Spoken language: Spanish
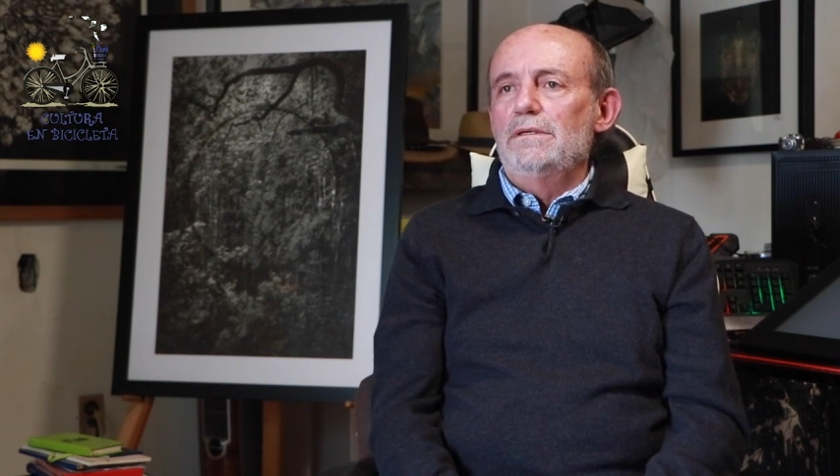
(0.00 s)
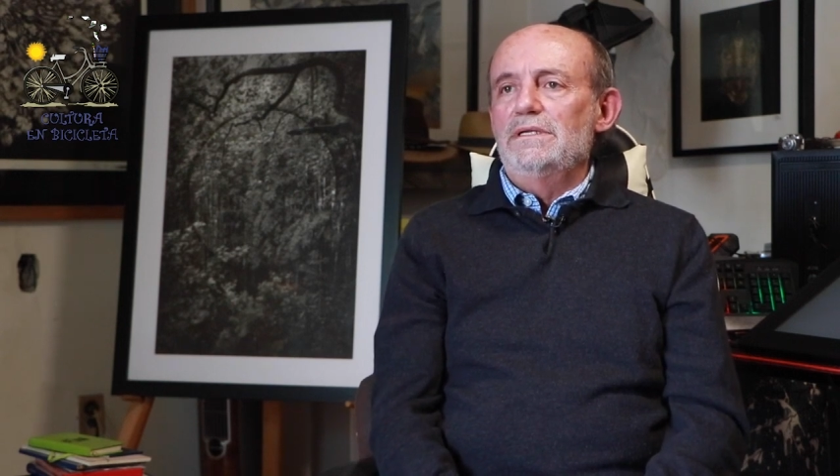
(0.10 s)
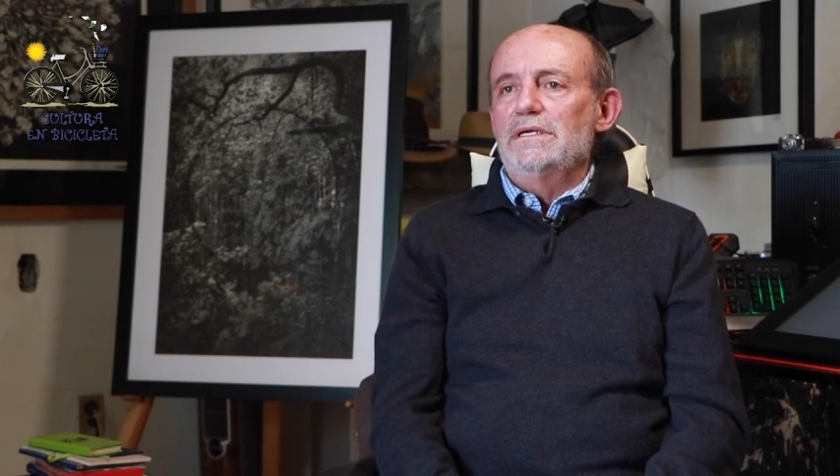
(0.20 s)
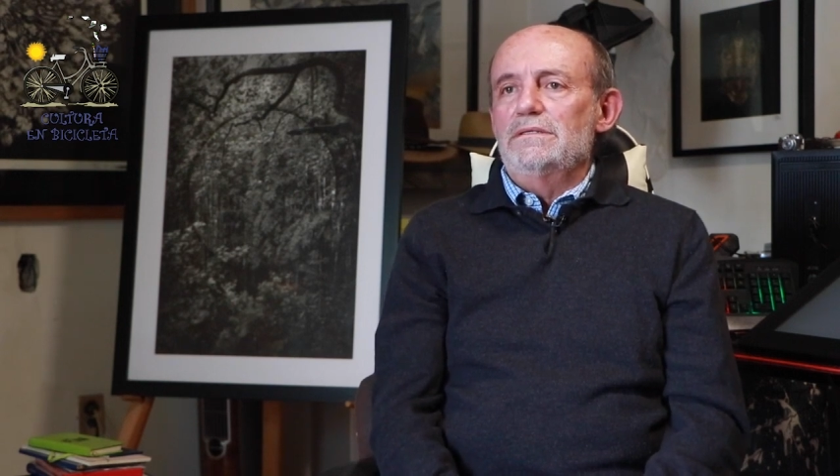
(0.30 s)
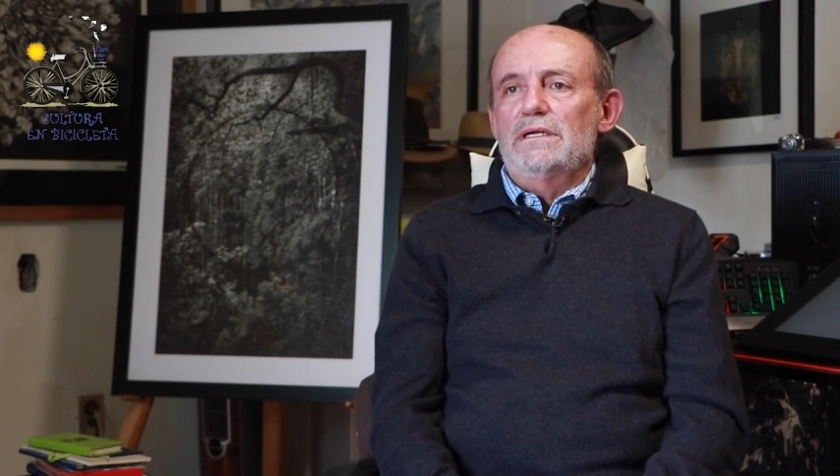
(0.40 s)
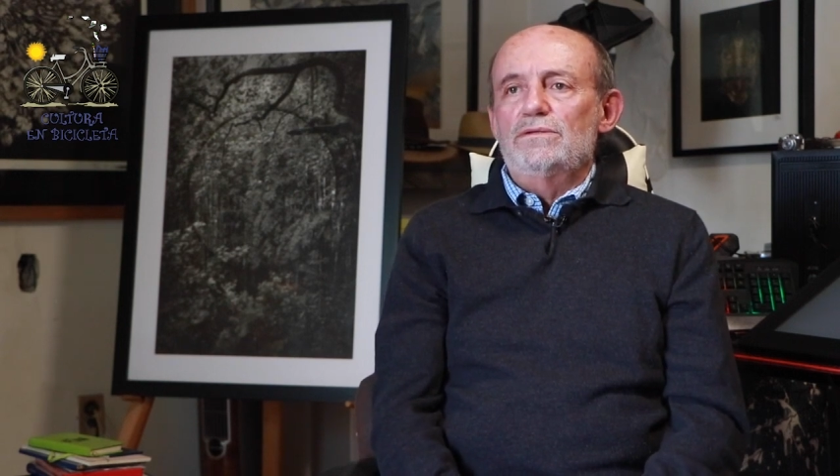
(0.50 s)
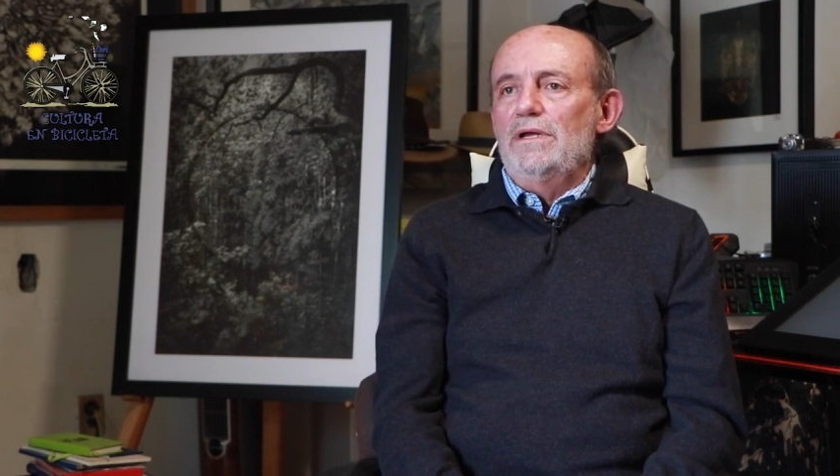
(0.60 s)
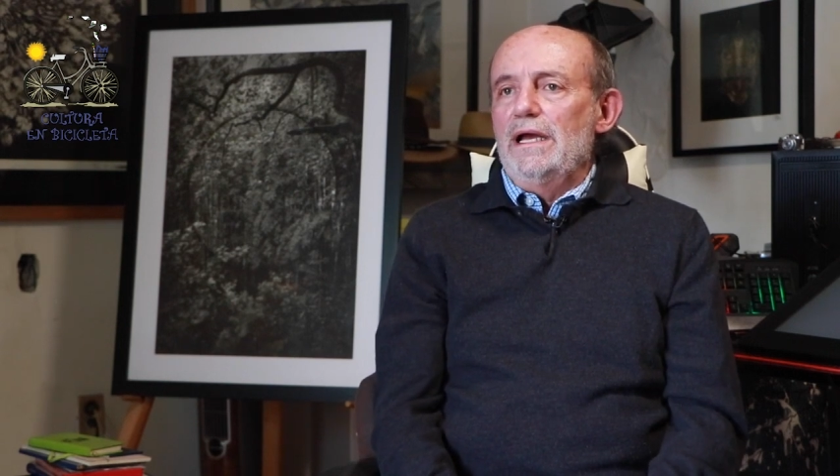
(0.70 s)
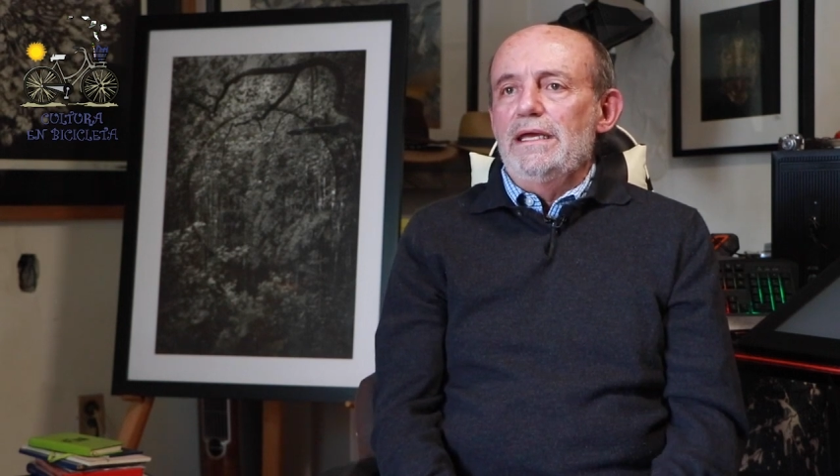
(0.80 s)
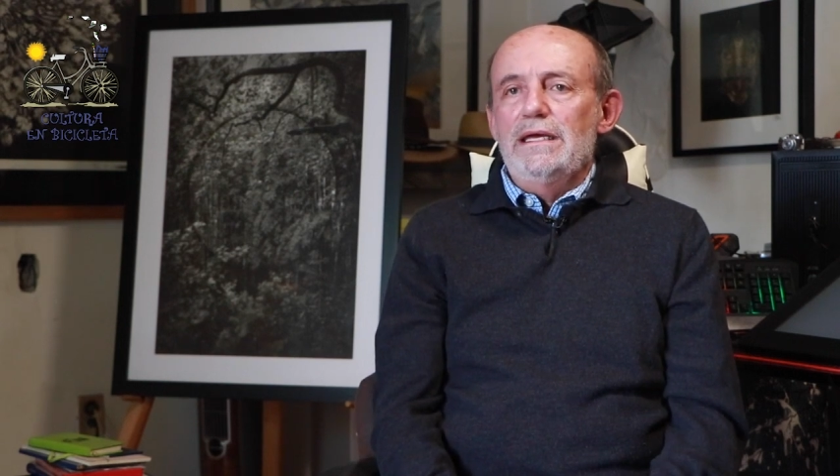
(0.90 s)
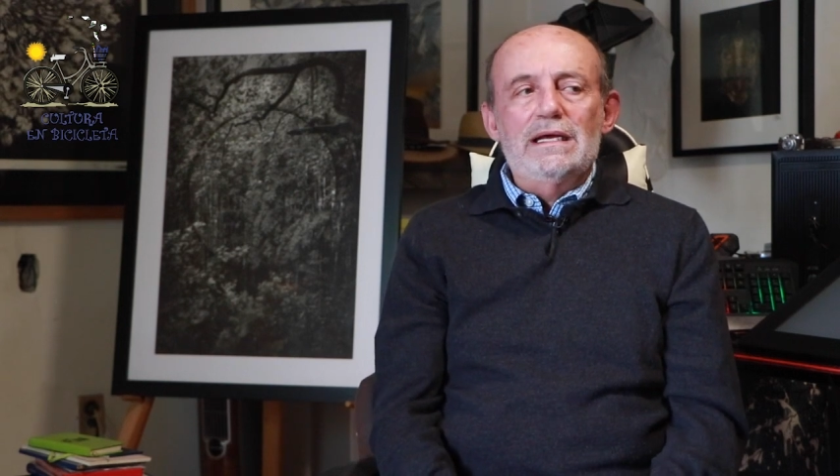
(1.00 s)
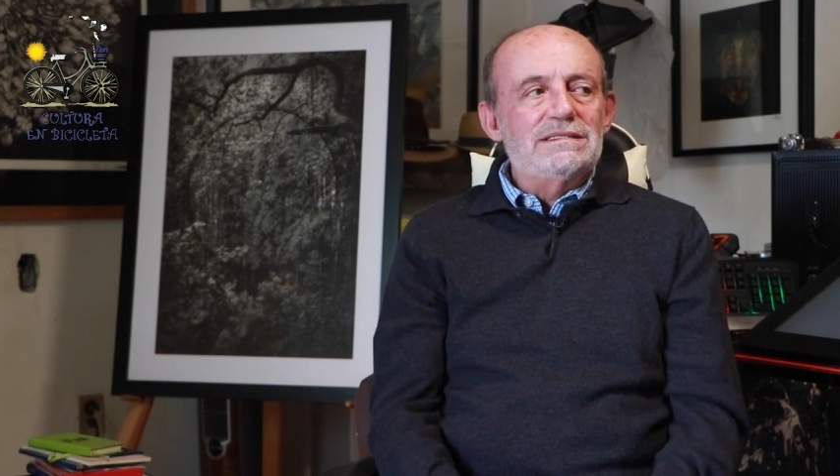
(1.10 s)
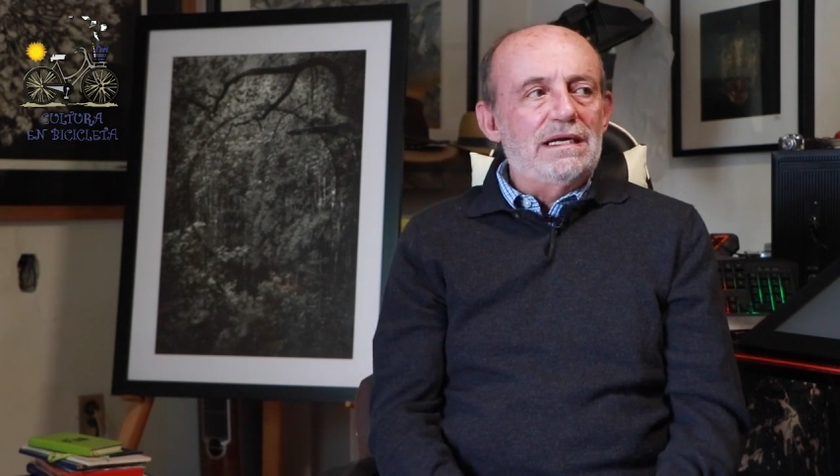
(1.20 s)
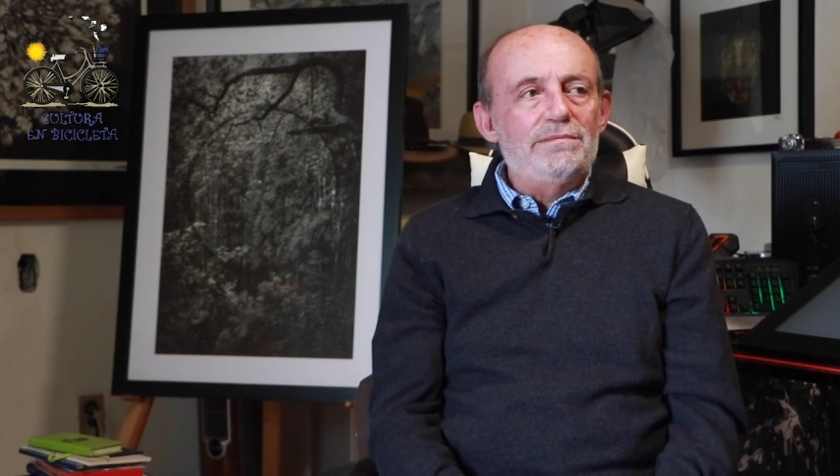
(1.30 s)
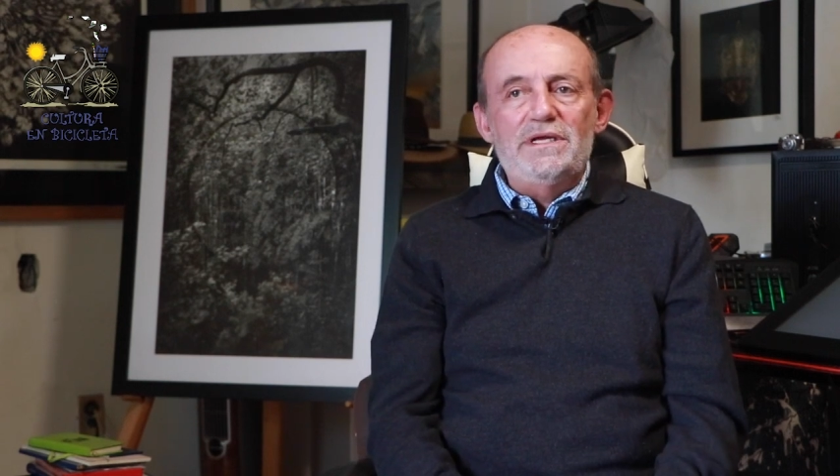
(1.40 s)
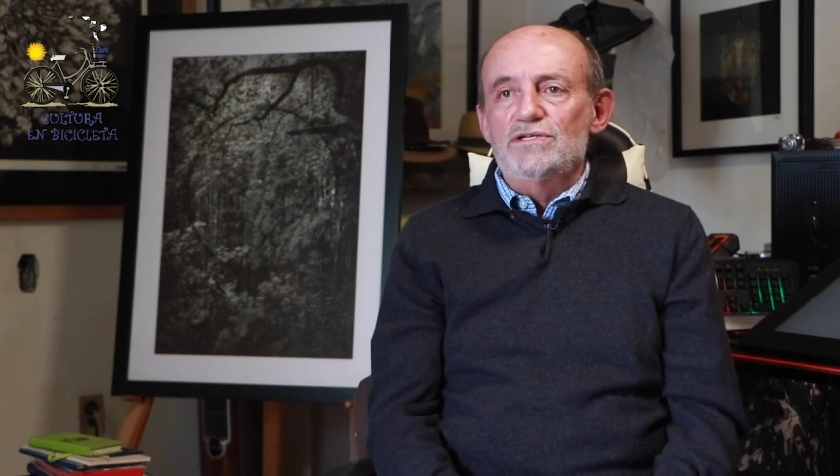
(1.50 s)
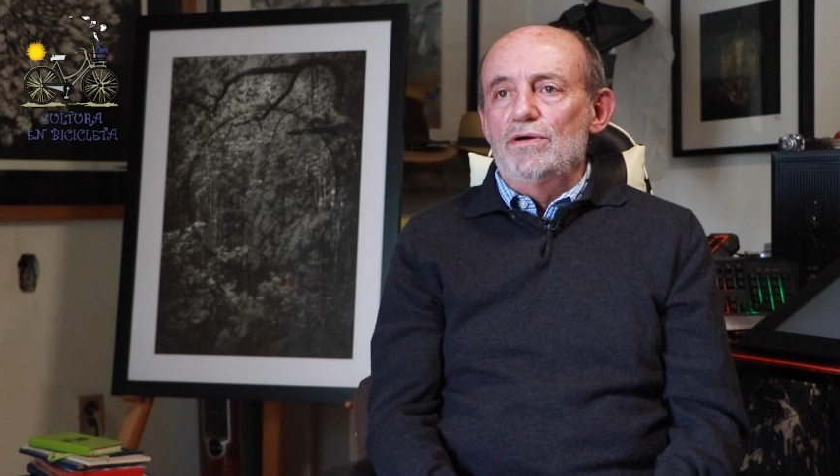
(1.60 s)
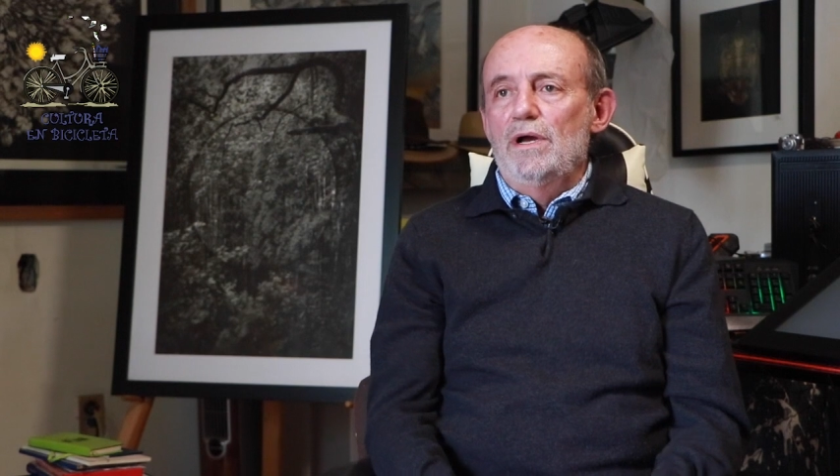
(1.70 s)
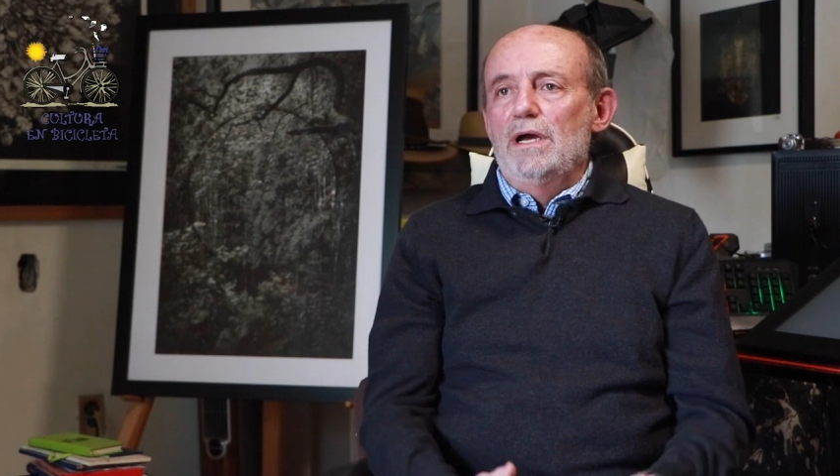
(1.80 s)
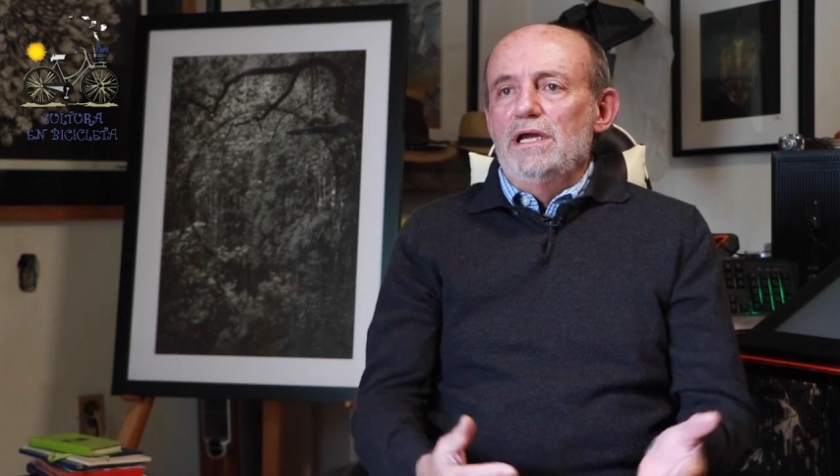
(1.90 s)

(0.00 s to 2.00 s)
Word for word: Dices, estoy aquí al servicio